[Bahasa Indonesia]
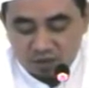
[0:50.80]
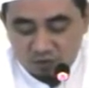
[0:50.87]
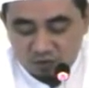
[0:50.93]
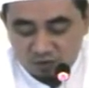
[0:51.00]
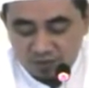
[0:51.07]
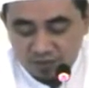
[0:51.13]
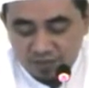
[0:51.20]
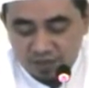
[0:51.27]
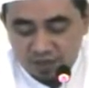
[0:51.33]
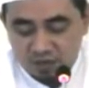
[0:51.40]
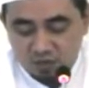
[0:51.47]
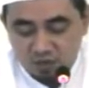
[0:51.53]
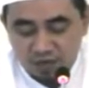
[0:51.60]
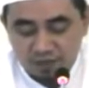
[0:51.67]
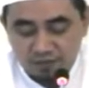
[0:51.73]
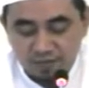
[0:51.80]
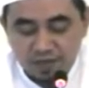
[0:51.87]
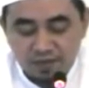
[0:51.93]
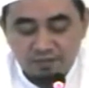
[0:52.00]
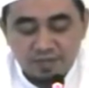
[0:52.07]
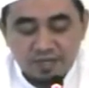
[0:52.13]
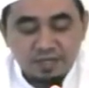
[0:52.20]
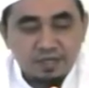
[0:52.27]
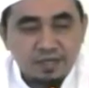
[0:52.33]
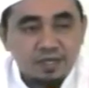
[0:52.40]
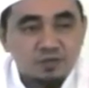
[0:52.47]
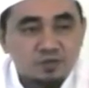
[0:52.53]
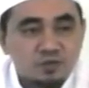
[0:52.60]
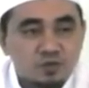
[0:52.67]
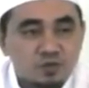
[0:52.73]
Wa minal ulama man
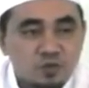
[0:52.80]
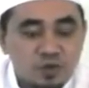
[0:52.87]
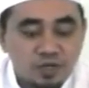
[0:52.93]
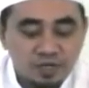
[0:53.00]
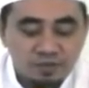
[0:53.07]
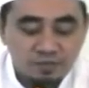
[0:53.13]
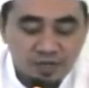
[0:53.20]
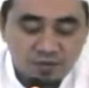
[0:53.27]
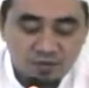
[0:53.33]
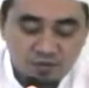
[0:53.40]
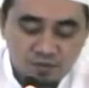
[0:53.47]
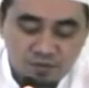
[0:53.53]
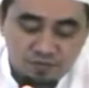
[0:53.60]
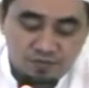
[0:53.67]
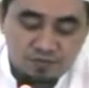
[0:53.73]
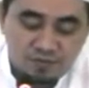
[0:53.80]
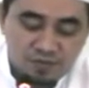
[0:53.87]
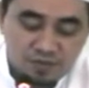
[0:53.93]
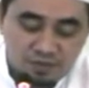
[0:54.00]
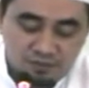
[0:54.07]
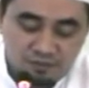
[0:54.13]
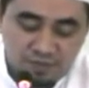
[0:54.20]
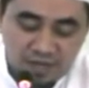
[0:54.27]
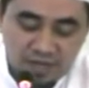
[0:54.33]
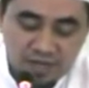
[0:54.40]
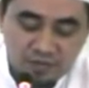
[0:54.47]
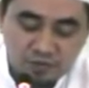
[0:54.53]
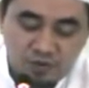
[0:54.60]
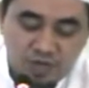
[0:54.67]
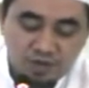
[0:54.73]
yakhzunu ilmahu fala
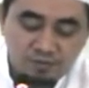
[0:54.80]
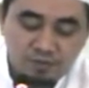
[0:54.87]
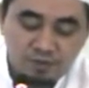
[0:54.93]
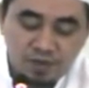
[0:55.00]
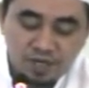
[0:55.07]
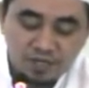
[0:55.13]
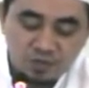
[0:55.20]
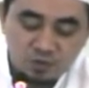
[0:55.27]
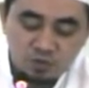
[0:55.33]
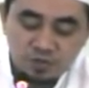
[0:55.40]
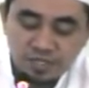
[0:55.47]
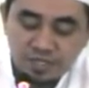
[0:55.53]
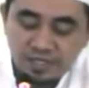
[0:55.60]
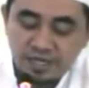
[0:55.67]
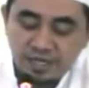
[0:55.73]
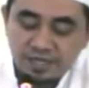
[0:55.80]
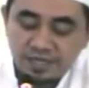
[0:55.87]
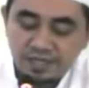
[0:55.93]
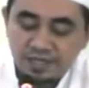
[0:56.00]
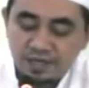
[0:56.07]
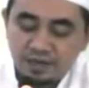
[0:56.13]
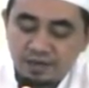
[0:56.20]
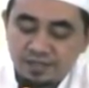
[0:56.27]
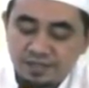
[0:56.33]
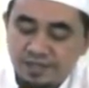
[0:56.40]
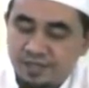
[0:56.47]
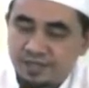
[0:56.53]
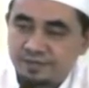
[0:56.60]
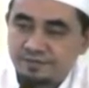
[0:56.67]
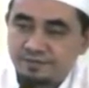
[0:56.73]
yuhibbu ay yujada inda
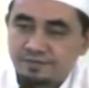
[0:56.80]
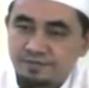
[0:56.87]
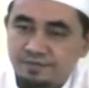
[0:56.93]
ghairih